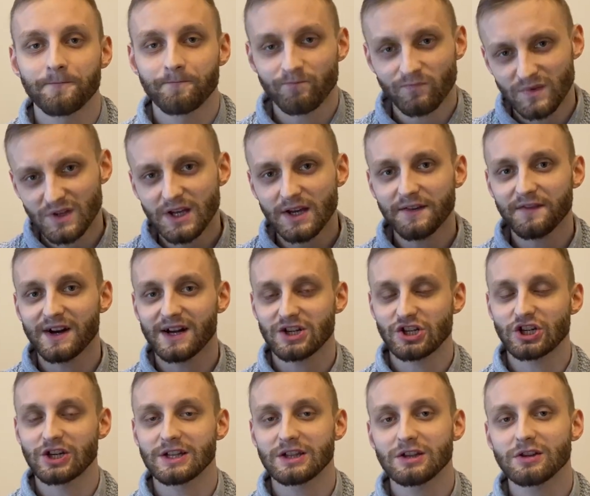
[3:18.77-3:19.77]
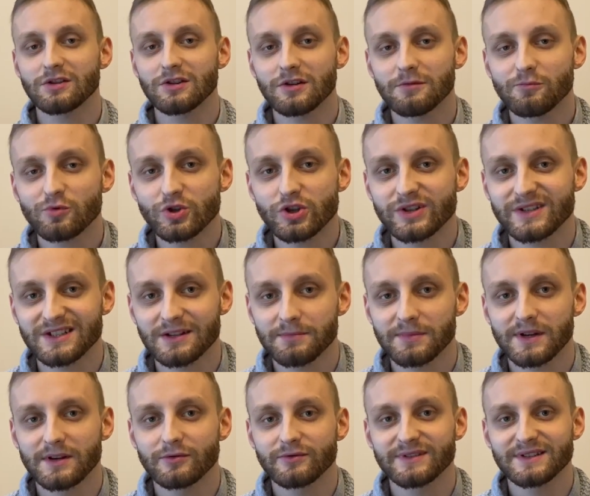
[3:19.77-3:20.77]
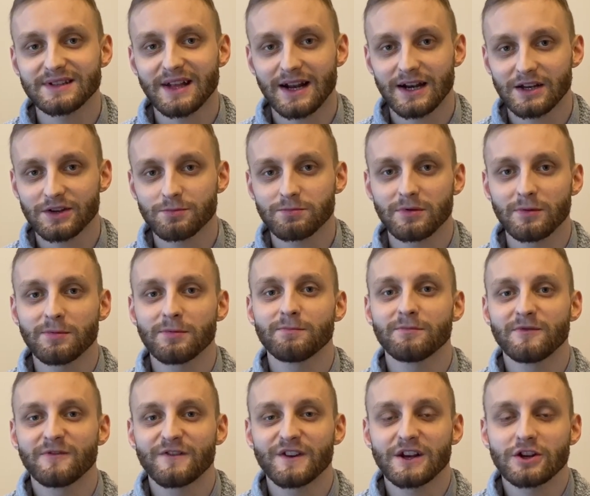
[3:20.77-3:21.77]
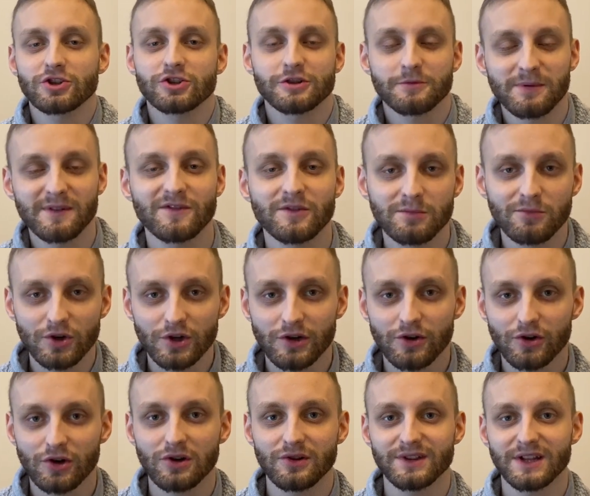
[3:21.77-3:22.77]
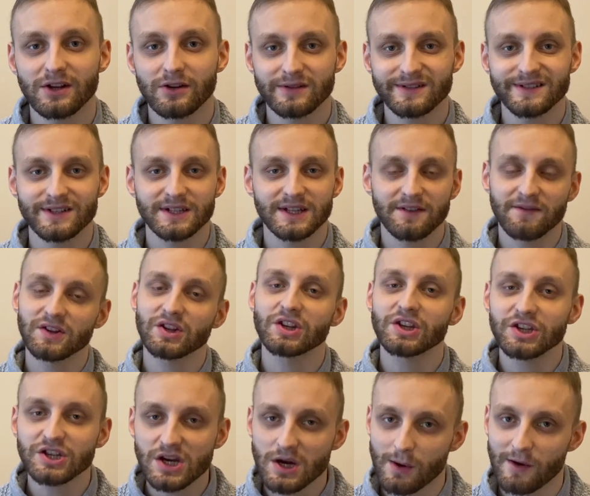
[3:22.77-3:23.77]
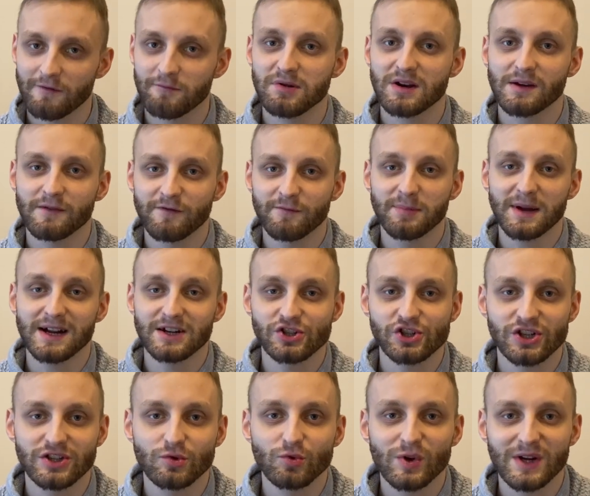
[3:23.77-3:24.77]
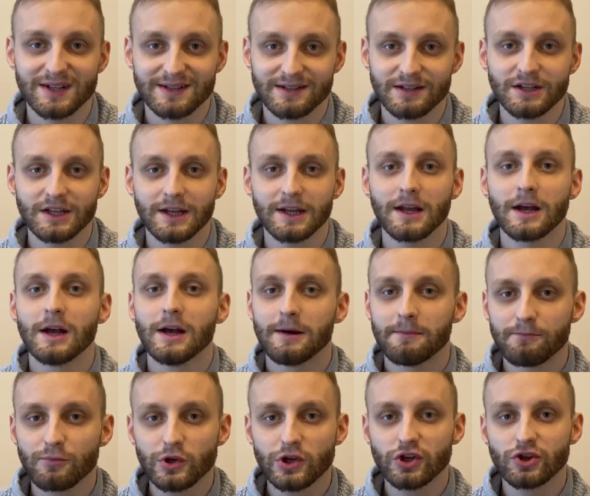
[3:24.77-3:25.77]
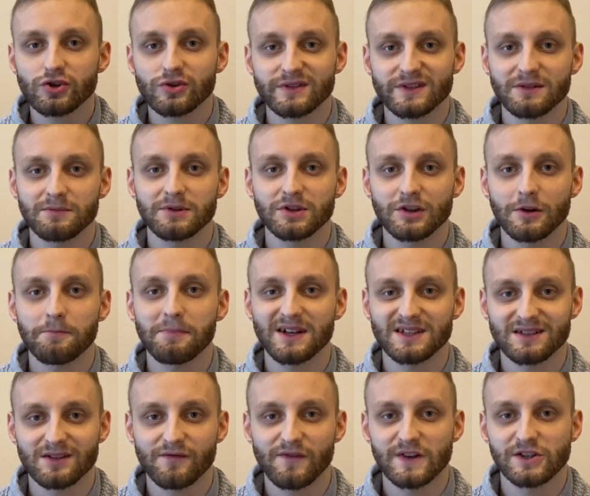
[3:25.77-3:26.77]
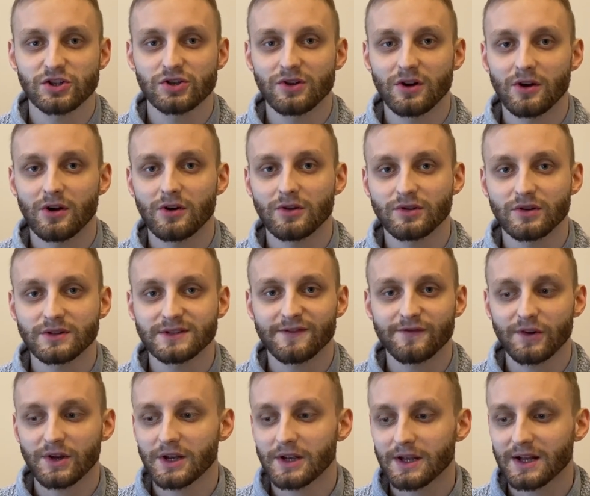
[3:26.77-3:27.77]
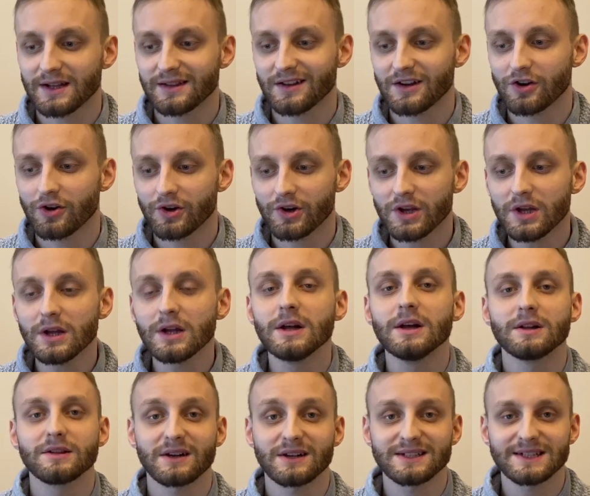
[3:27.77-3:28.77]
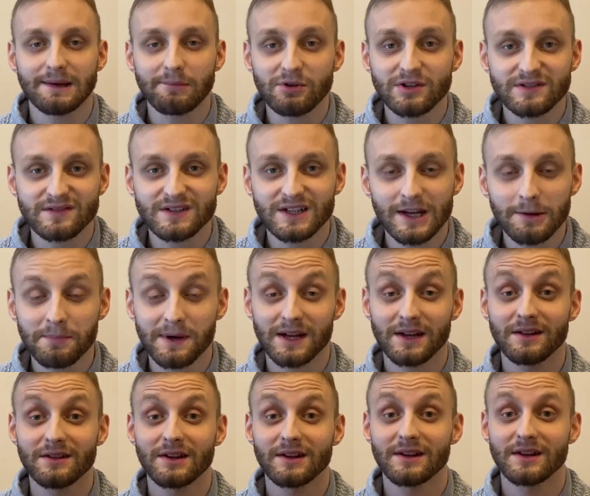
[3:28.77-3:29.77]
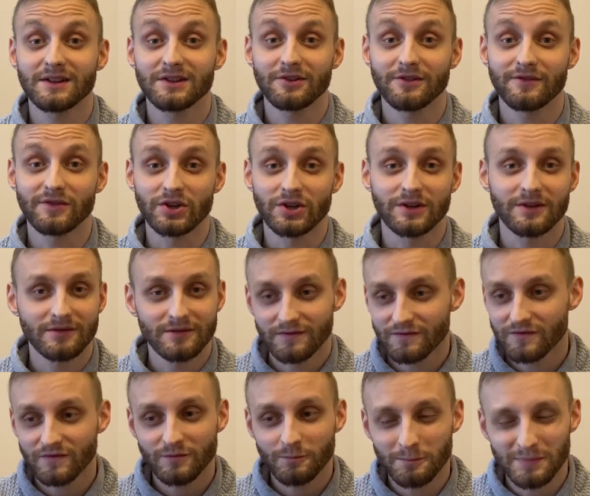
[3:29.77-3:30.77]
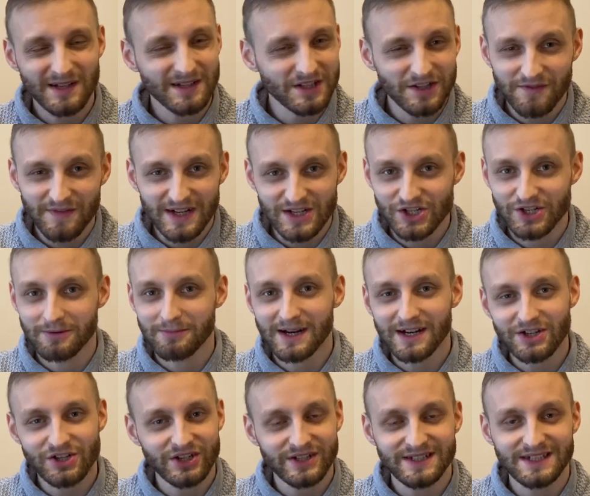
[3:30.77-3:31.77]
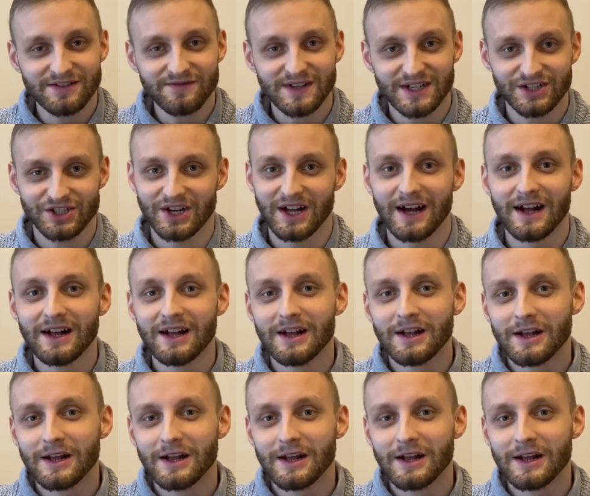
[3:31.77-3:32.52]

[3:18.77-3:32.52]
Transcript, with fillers: Nieważne, ty to musisz sobie ustalić, bo większość pewnie moich oglądających nawet nie działa w branży edukacyjnej. Musisz to sobie dopasować do, do swojej kategorii. Tak samo jest w sklepach internetowych. Be, nieważna, branża jest nieważna.